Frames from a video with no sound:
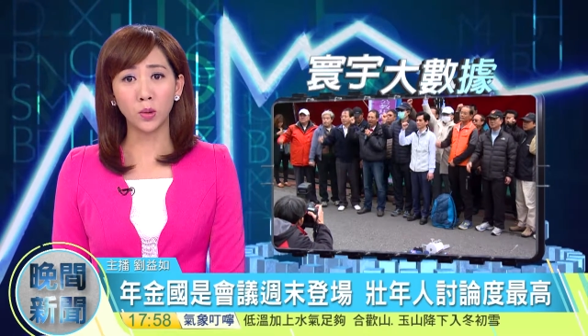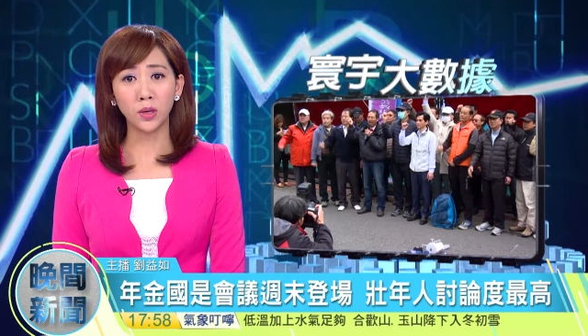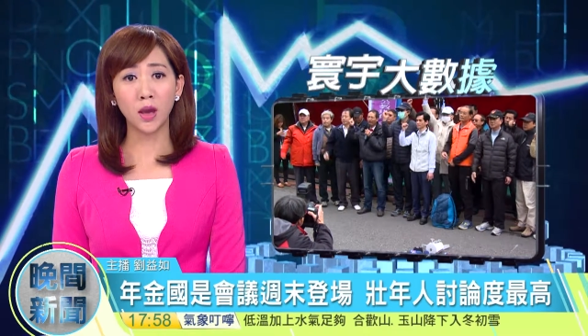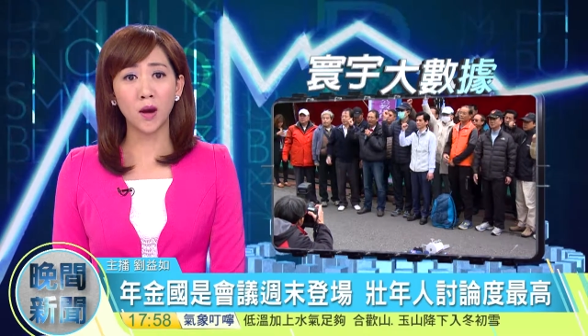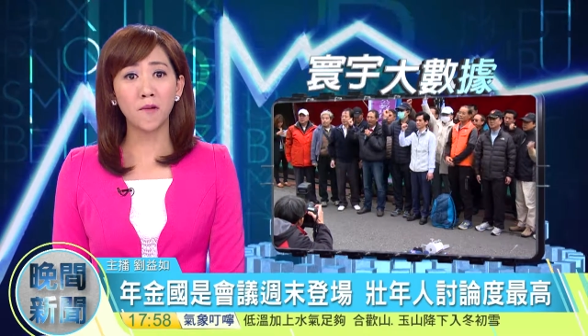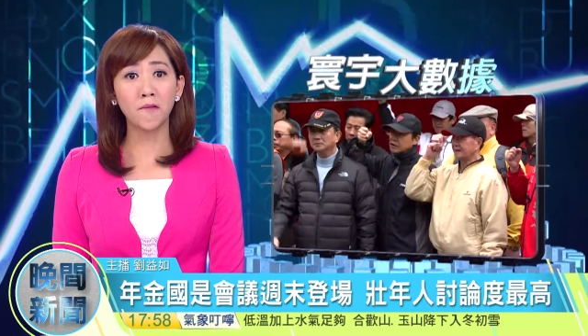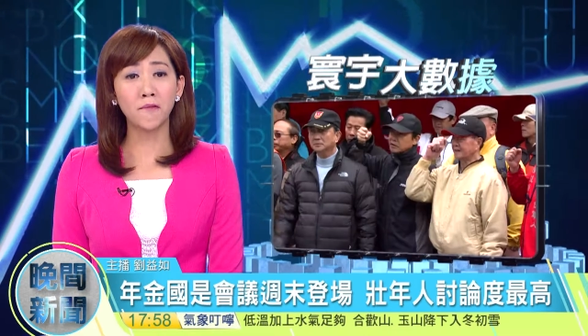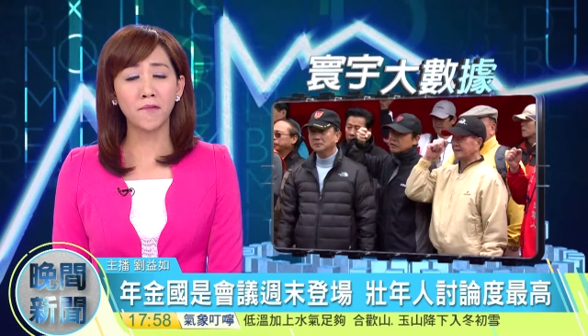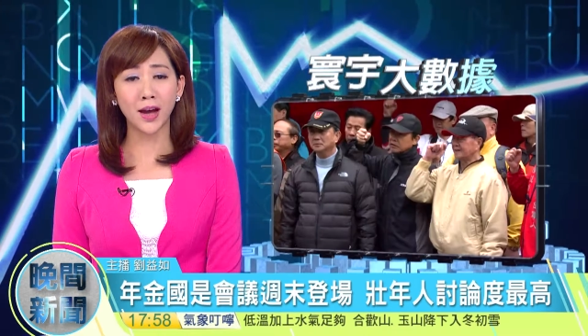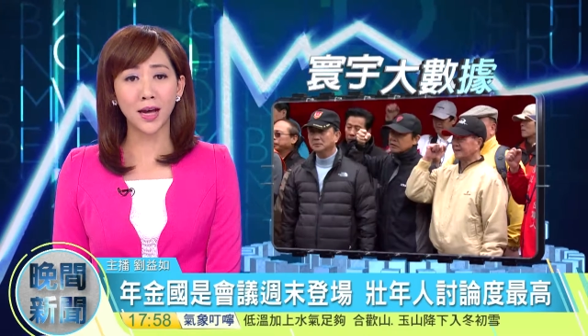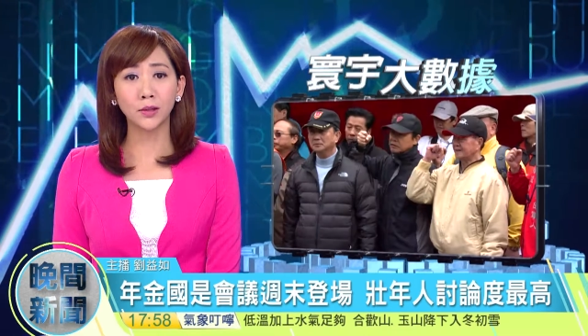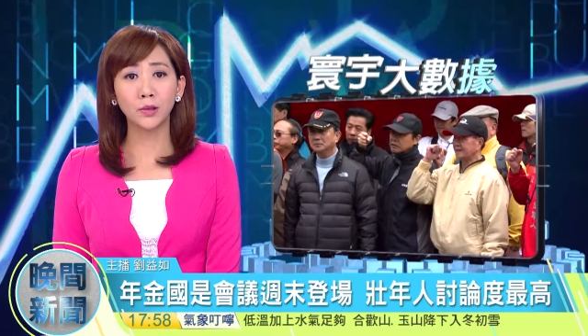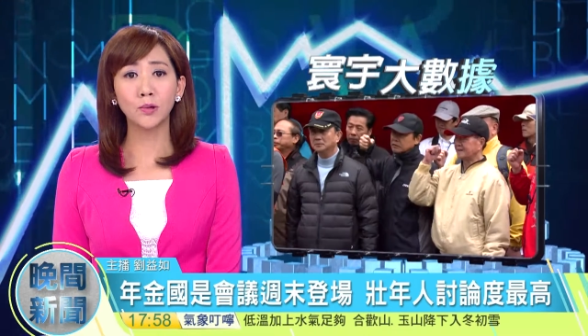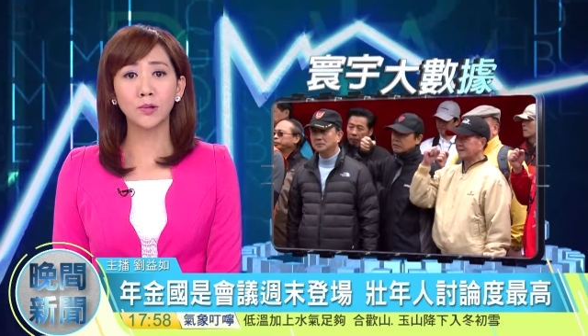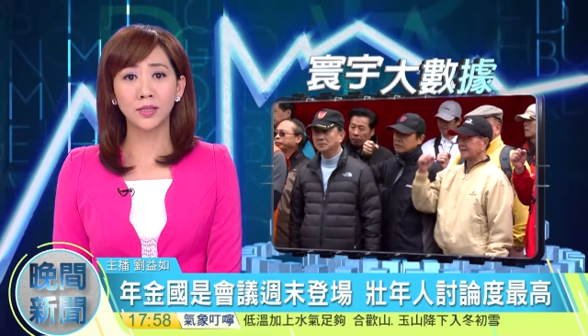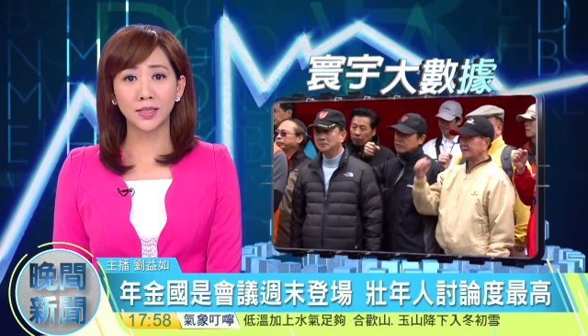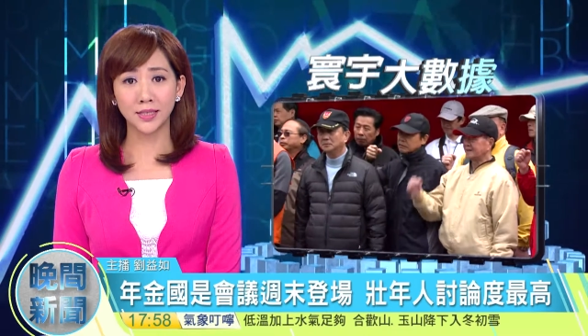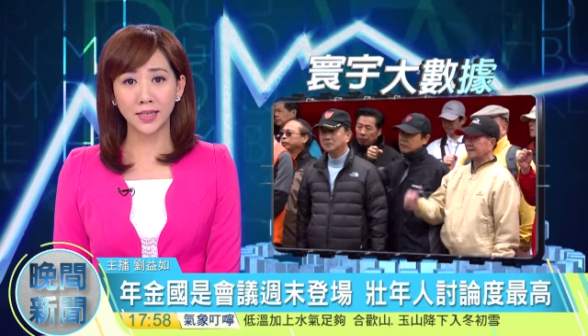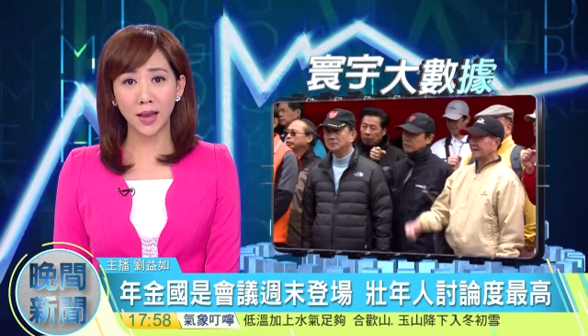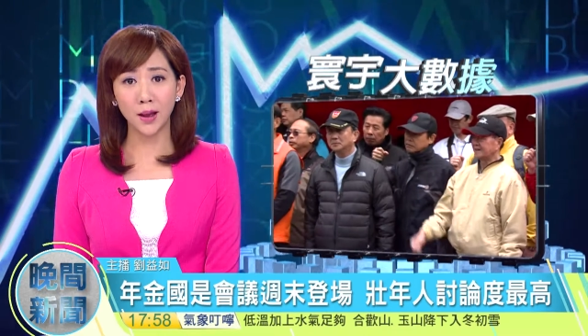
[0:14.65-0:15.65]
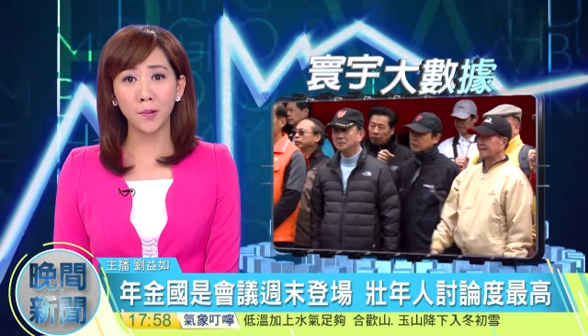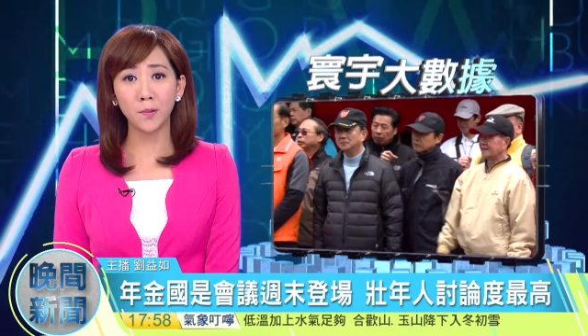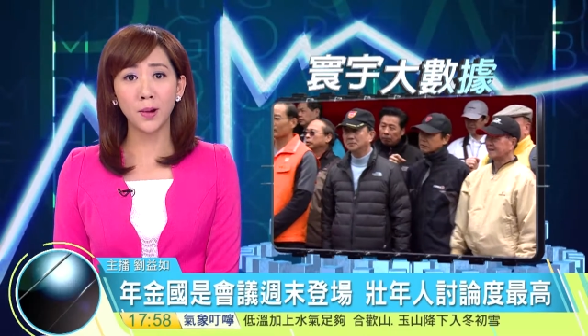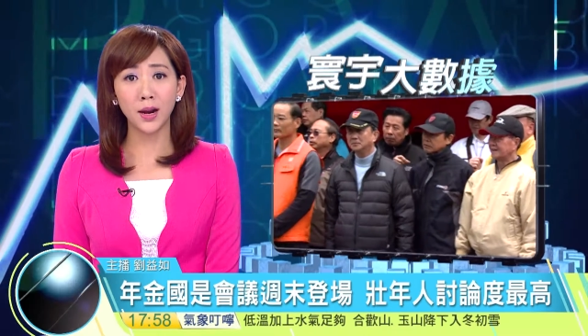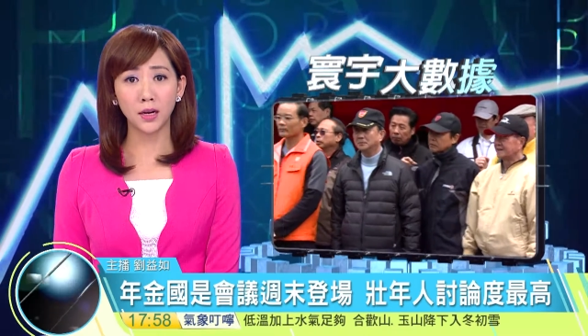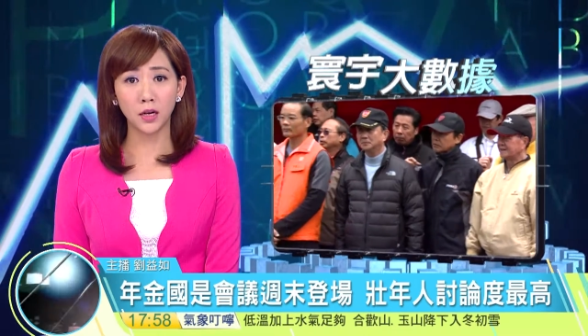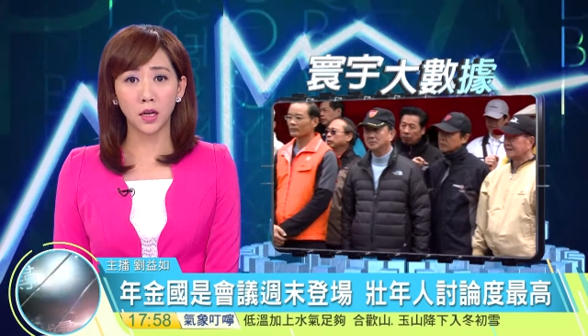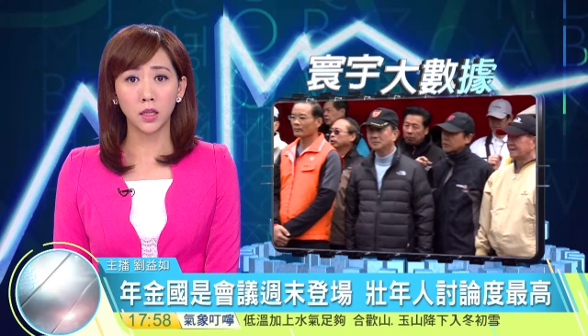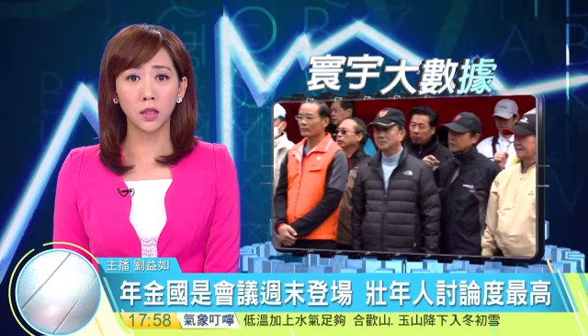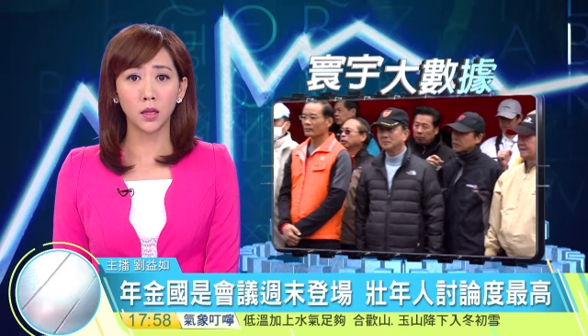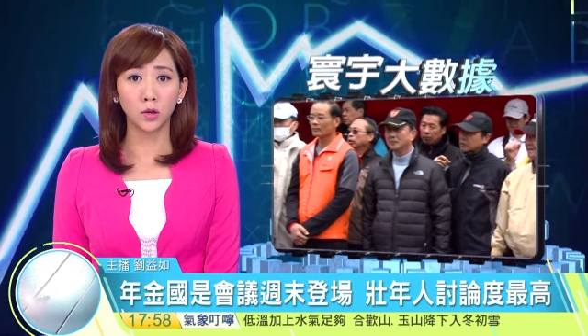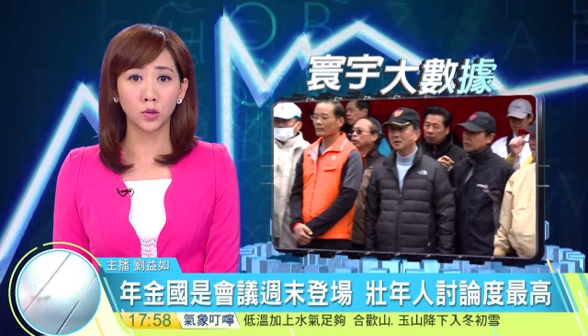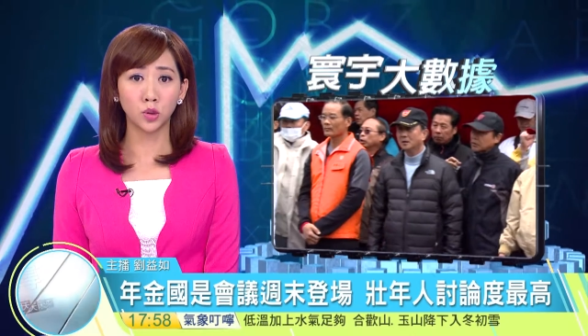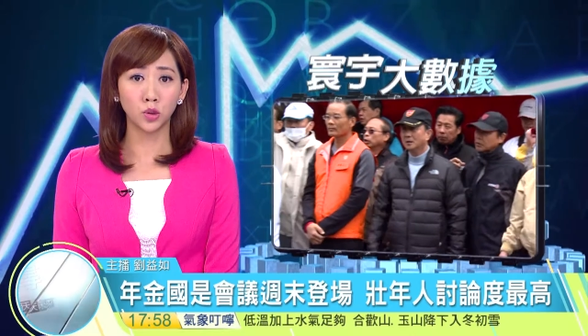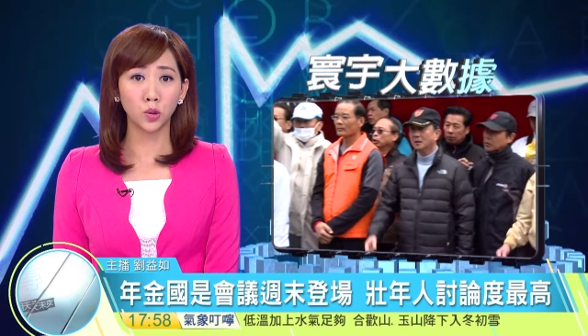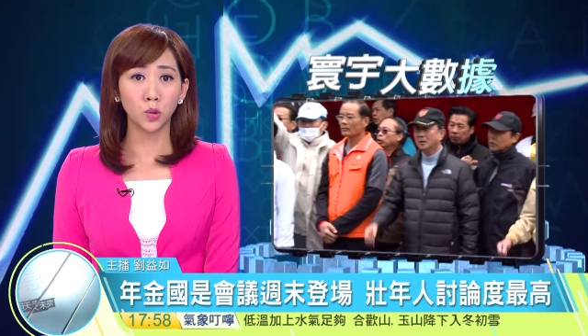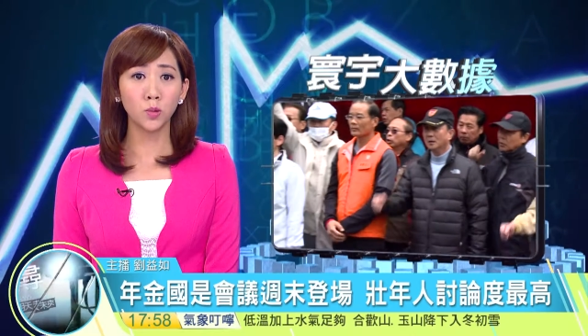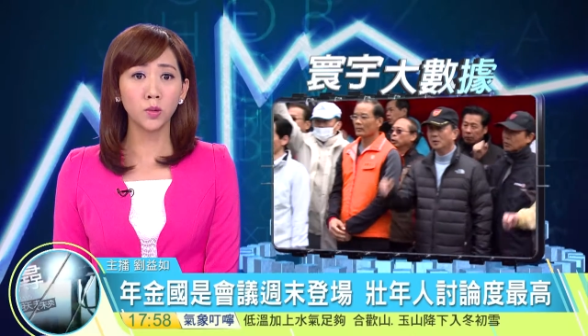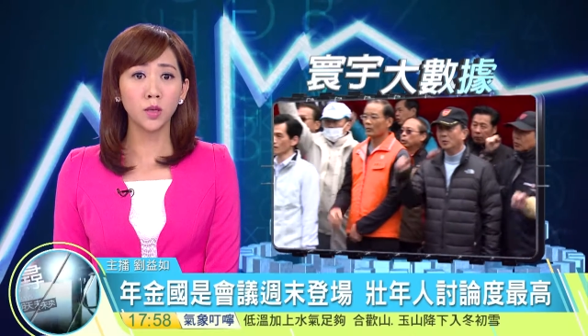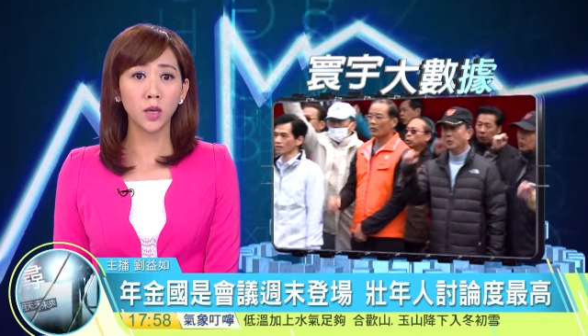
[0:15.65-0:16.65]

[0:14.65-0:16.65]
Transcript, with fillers: 要发动三万人到中